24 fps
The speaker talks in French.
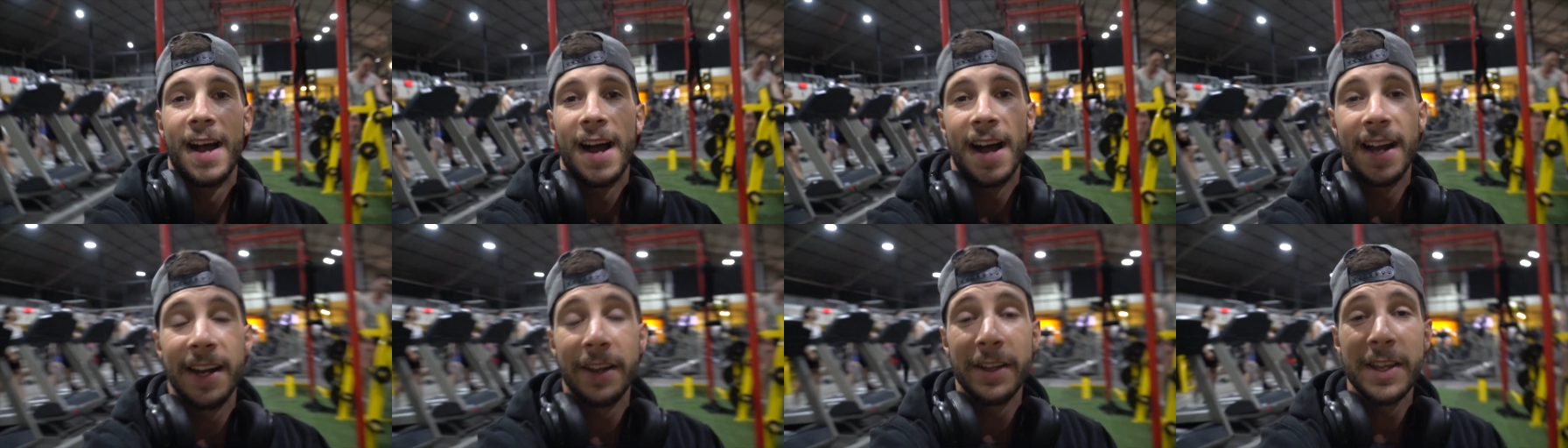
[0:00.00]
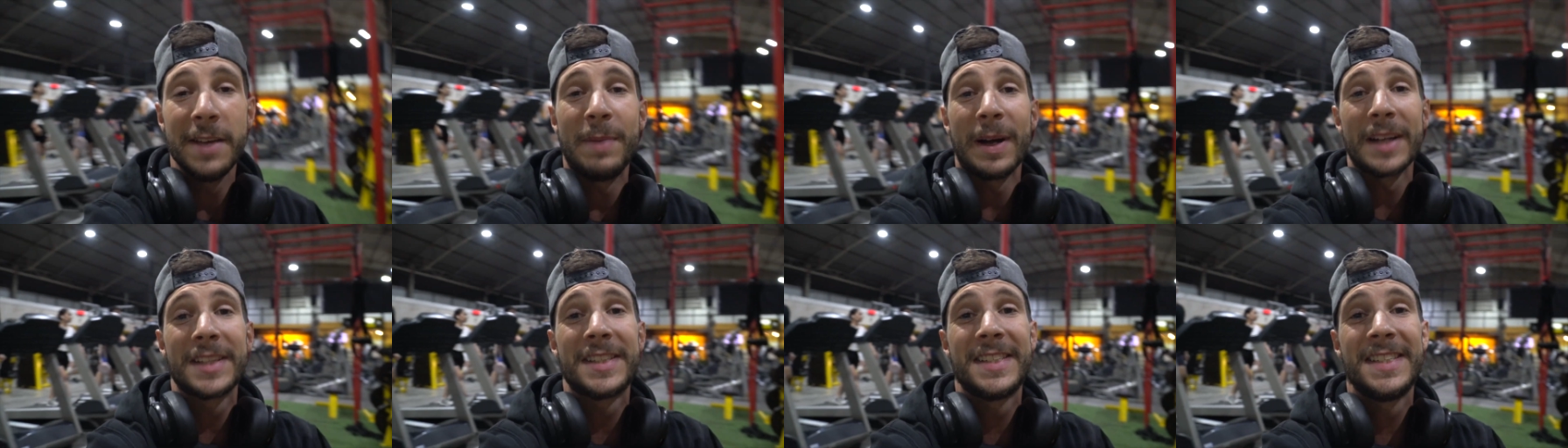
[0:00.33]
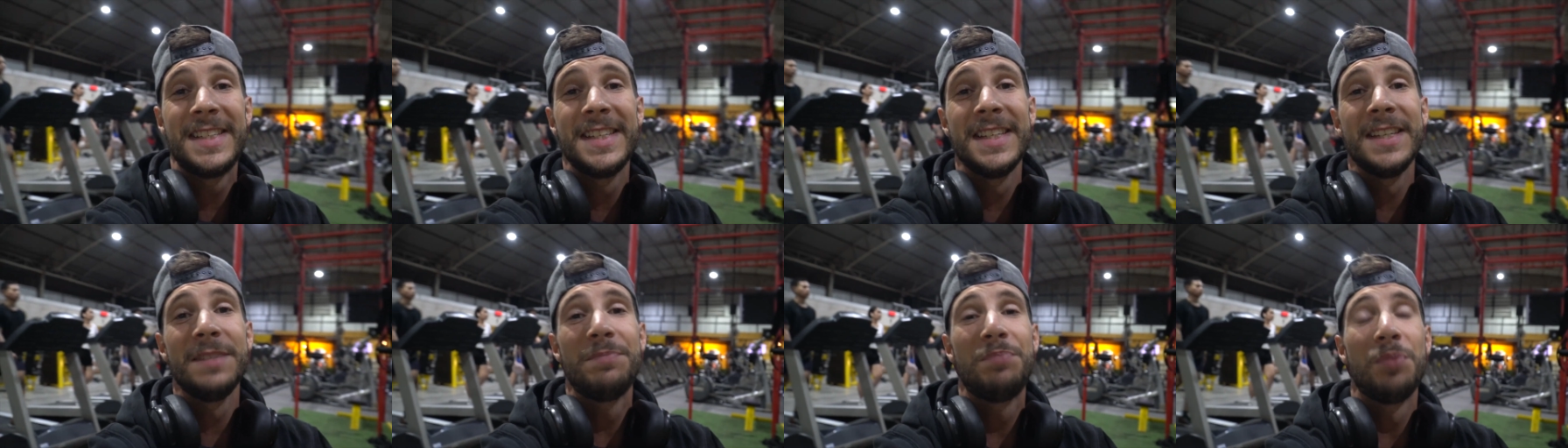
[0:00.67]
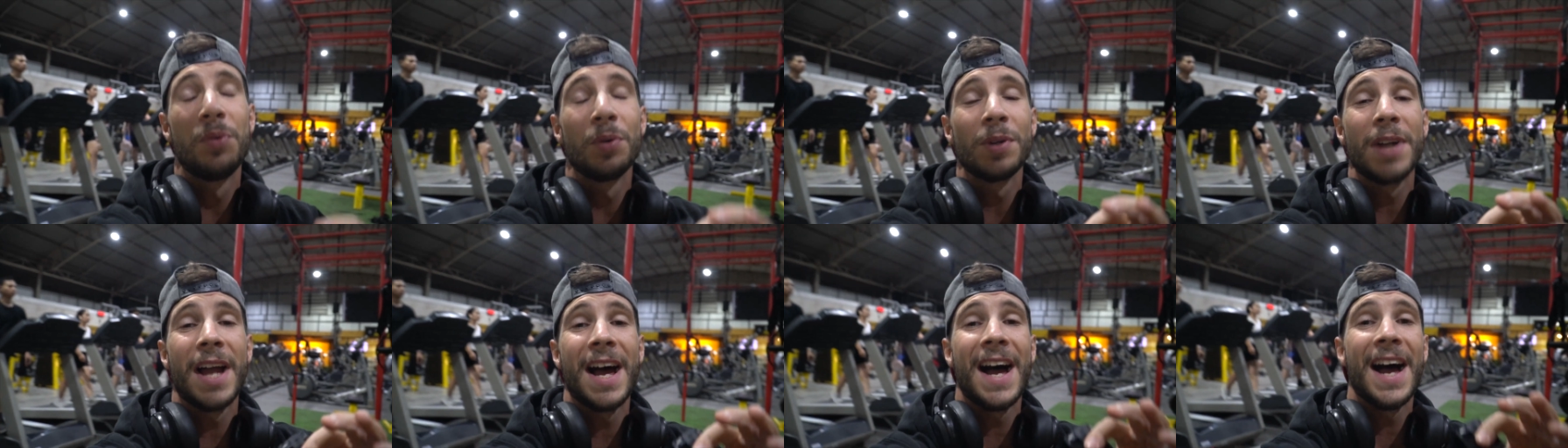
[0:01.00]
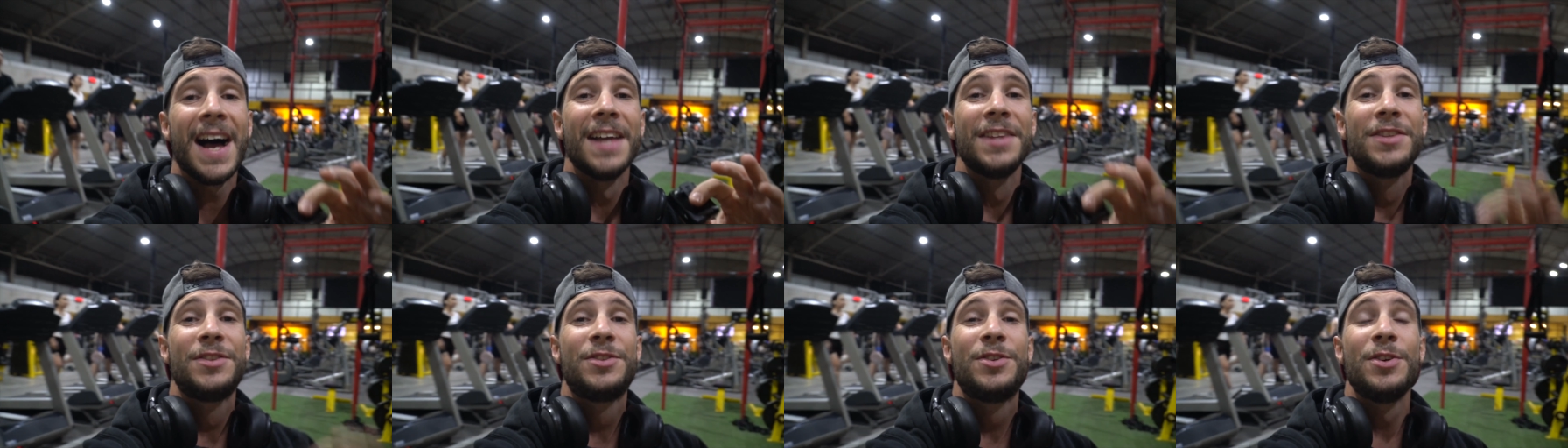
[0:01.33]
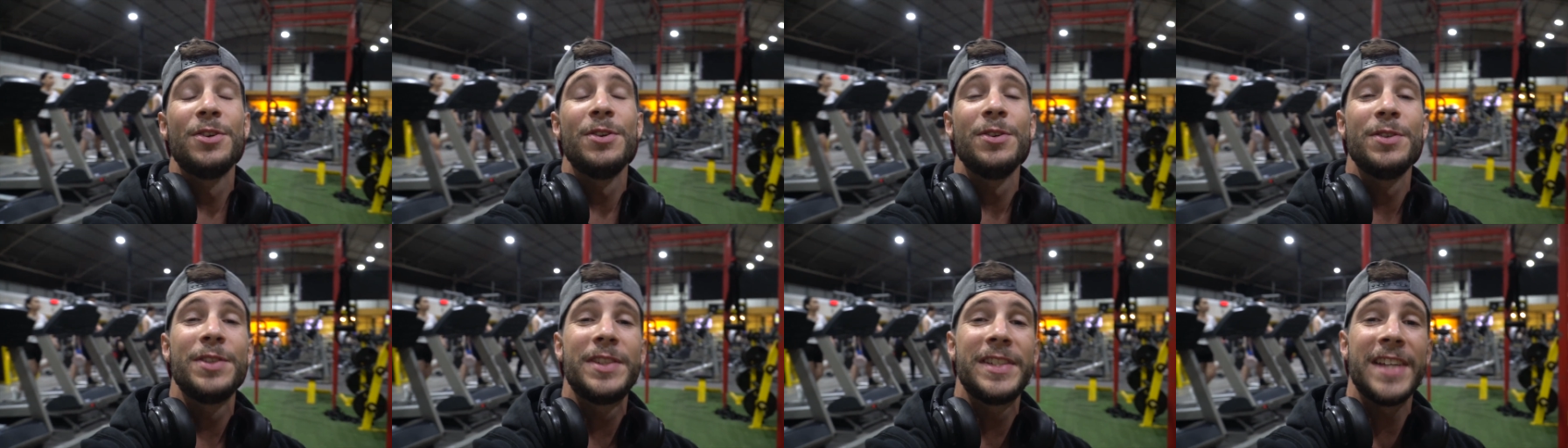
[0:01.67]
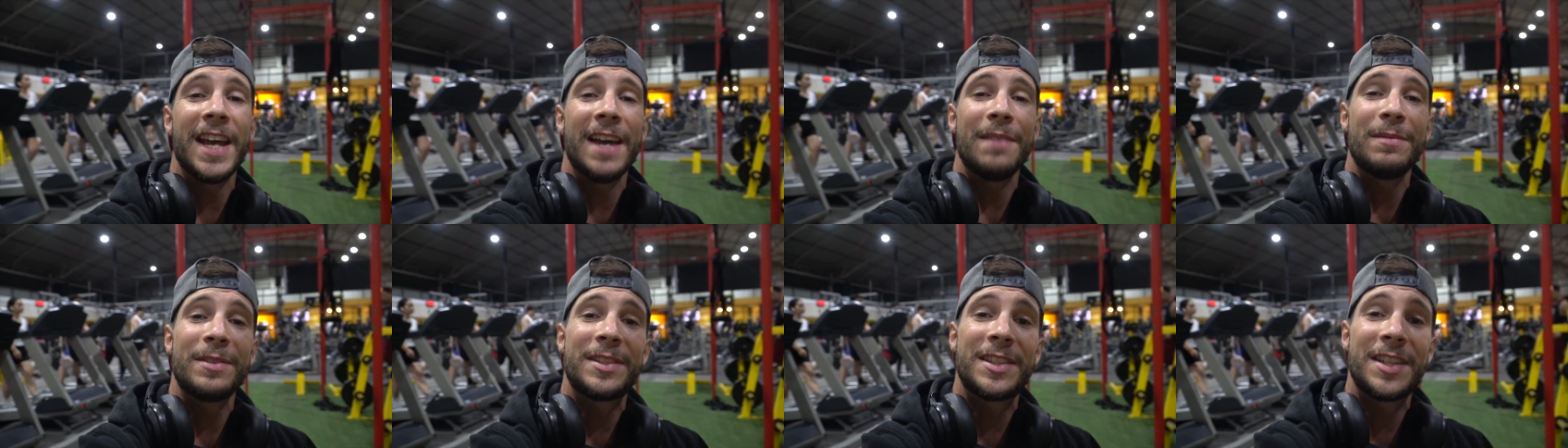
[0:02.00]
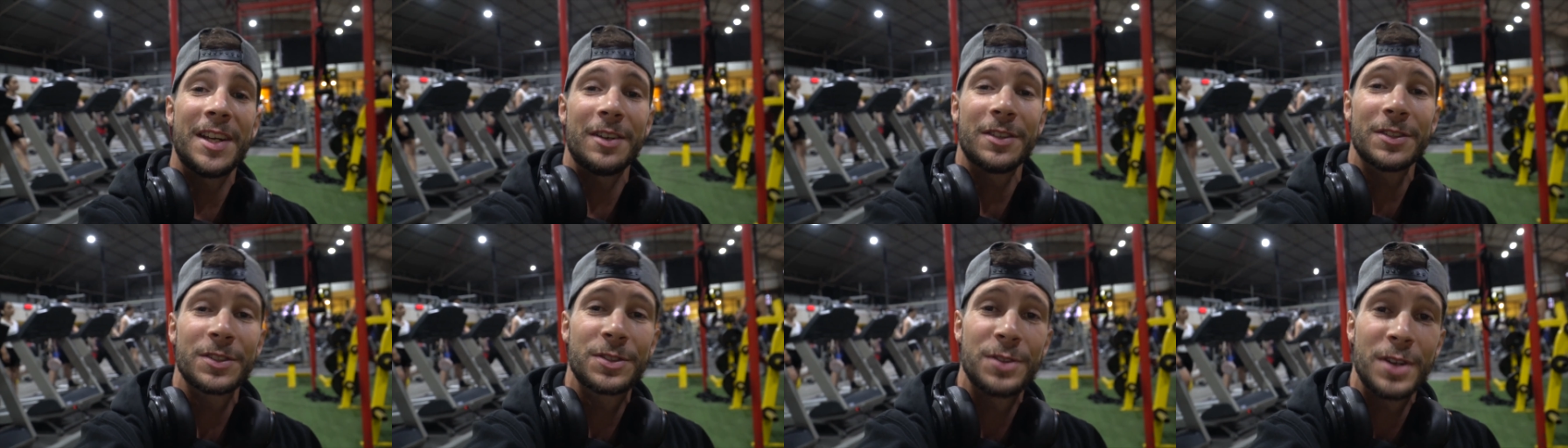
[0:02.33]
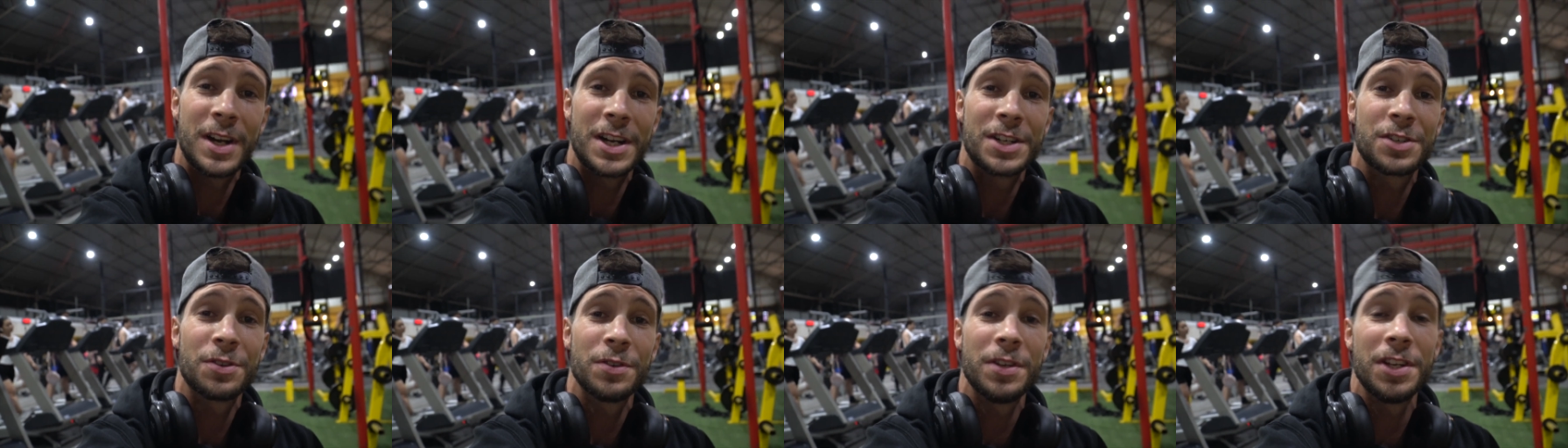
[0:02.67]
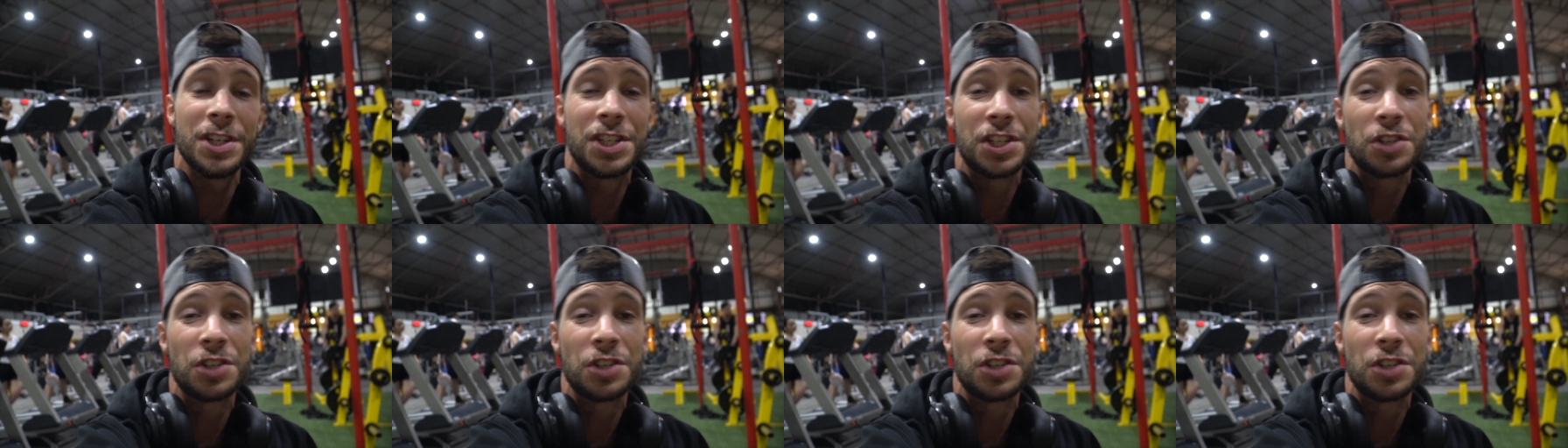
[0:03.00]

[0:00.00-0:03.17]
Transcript: Allez, on est parti pour la deuxième séance de la journée.